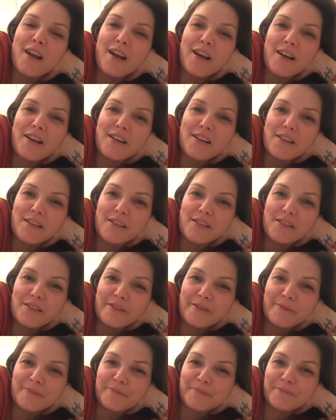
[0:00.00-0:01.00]

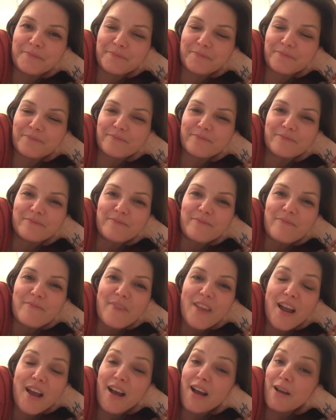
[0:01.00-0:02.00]
un
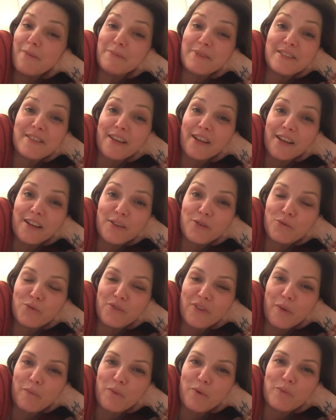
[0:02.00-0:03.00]
un hamster tout
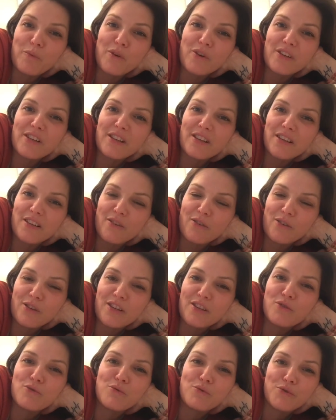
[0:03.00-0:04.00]
simplement euh,
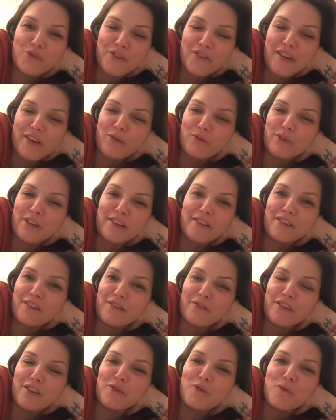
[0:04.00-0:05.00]
qui, court dans sa roulette et
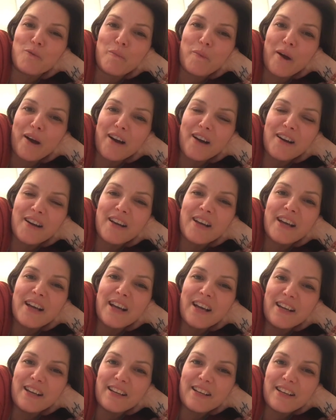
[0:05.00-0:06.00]
qui va nulle part.
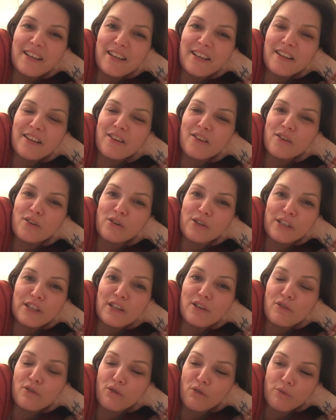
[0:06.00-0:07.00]
Et euh,
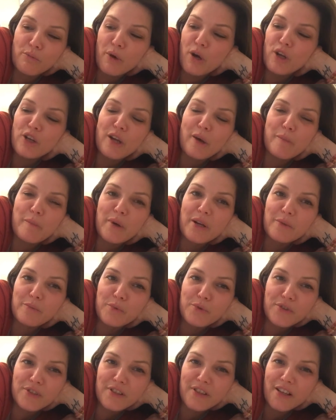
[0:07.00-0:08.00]
il euh, bah, y a plein de
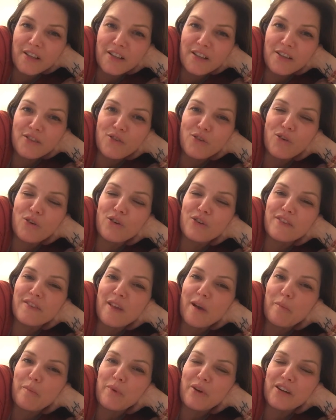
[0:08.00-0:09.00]
petites
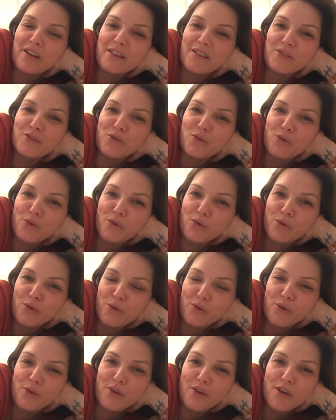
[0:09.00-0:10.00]
anecdotes, il y a plein
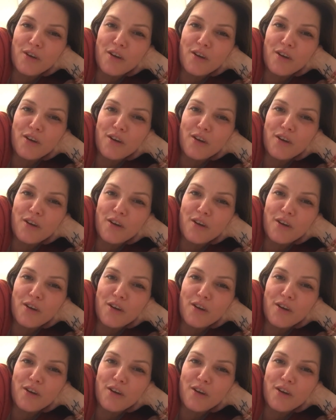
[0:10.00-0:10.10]
de...